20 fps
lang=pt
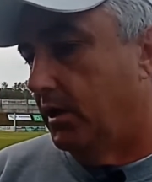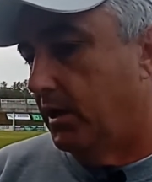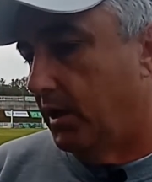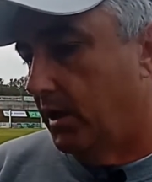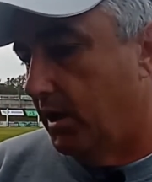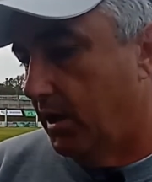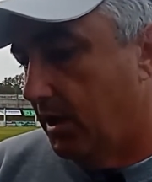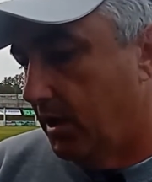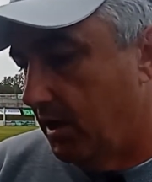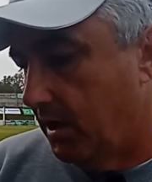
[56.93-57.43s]

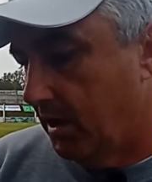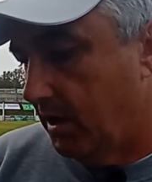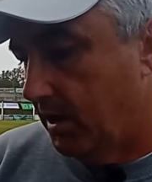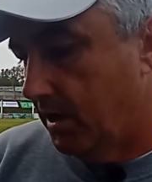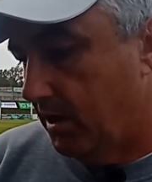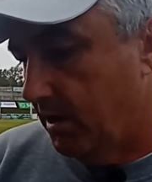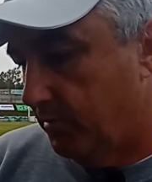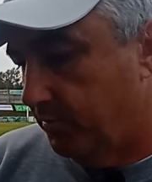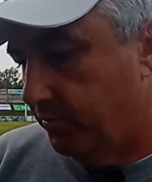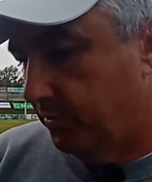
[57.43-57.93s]

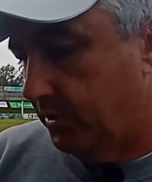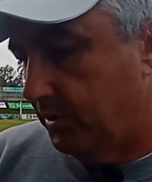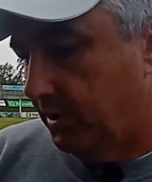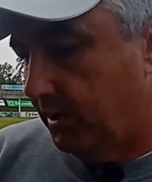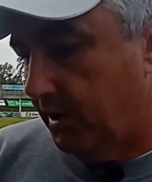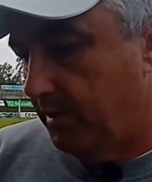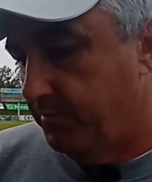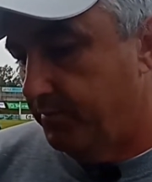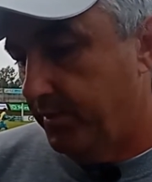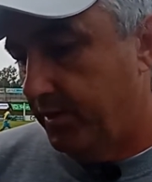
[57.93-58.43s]
É, porque
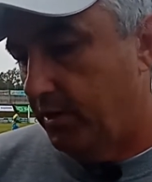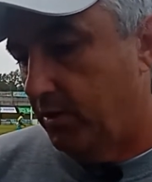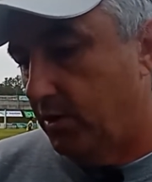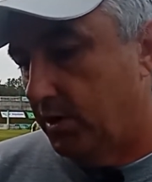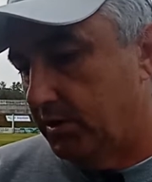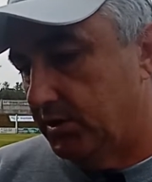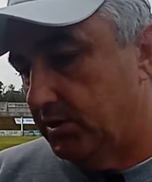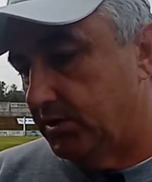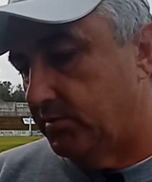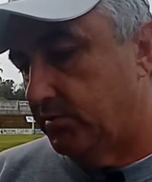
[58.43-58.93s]
lá em
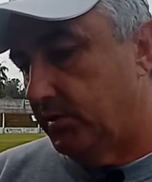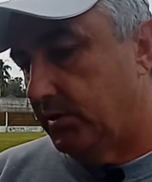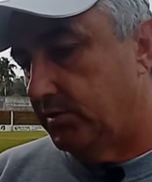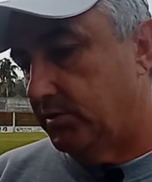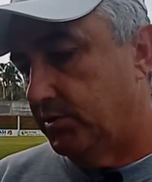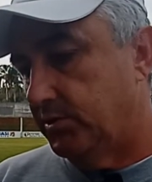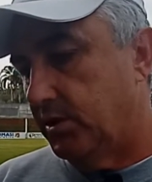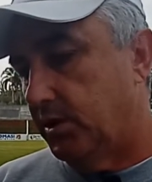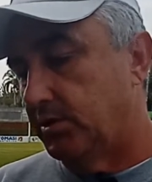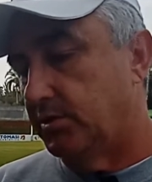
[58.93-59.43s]
Pelotas, às
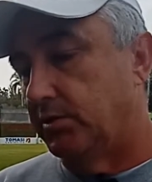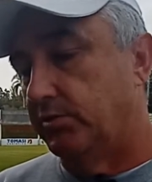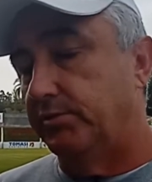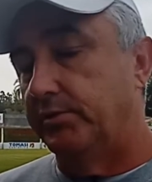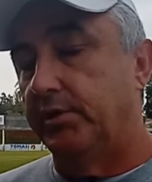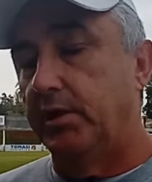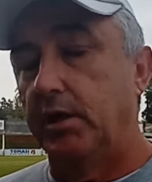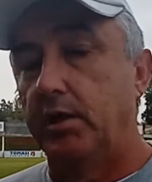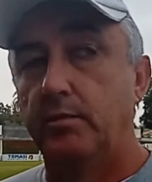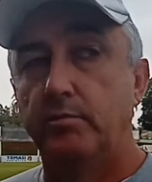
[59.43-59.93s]
vezes, nós
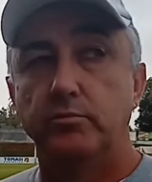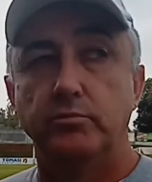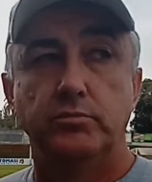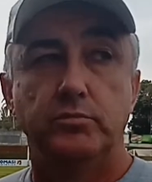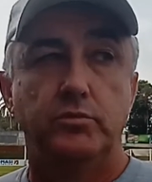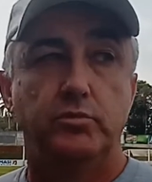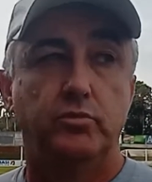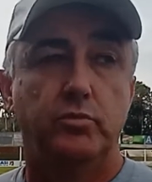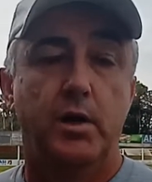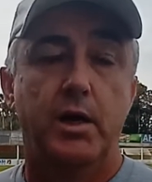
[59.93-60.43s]
não
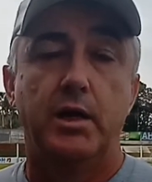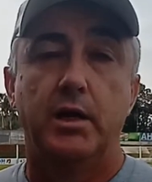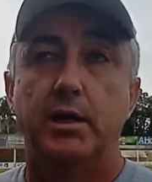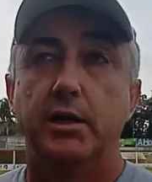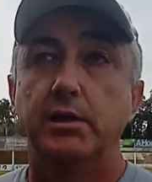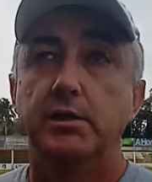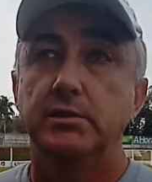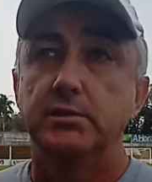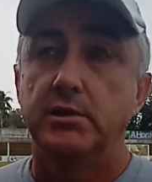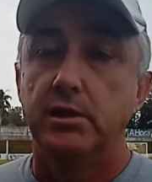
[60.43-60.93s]
temos uma
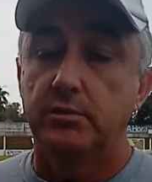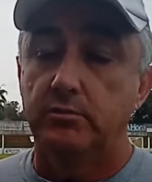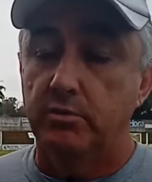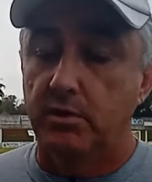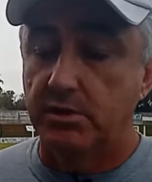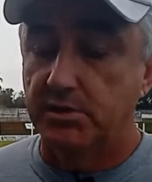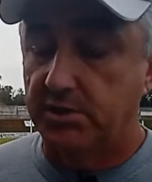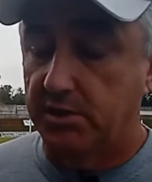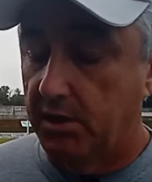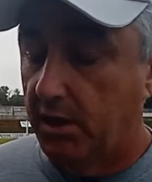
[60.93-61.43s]
grande
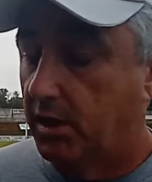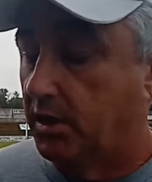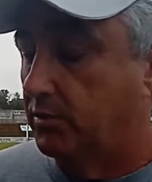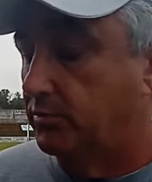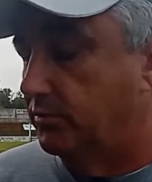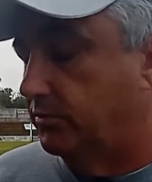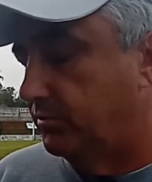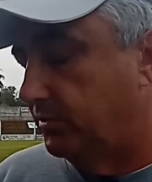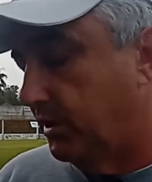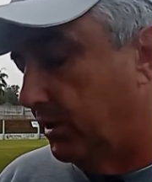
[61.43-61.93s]

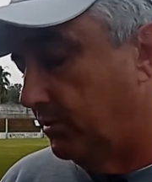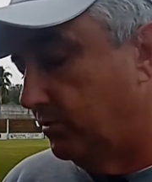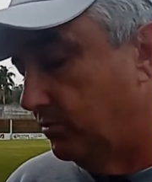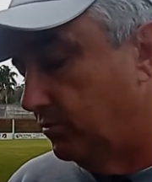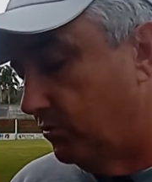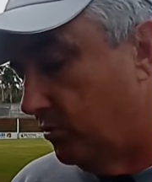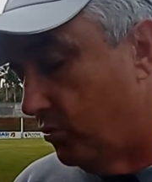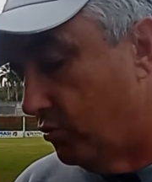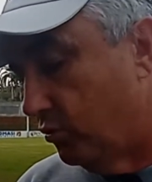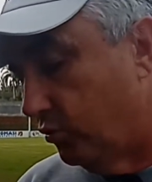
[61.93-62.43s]
atuação, não
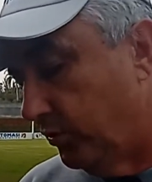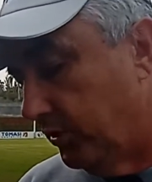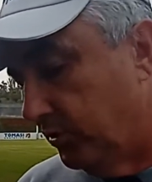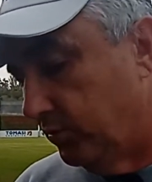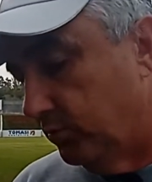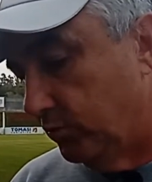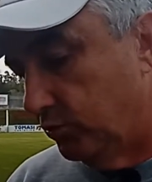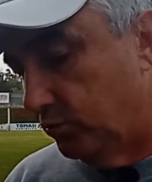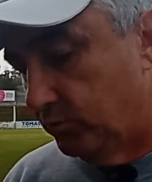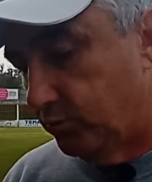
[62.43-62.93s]
tendo
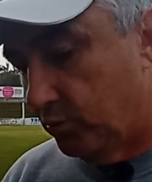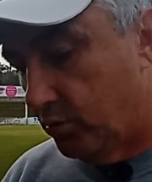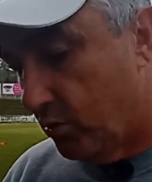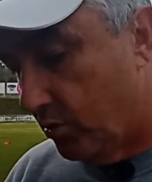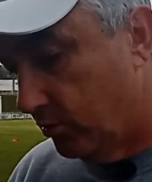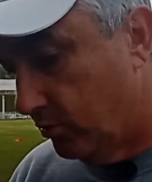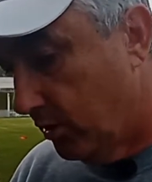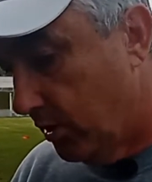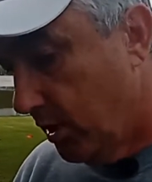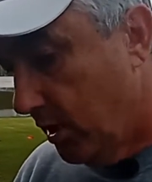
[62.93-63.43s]
concluído muito o
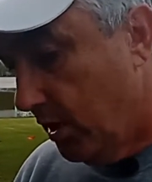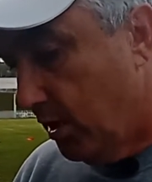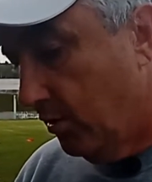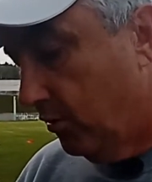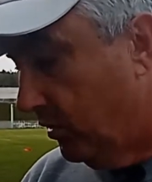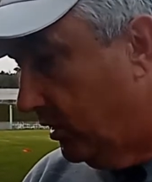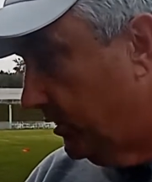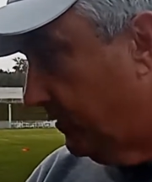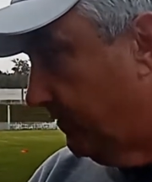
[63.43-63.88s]
gol. O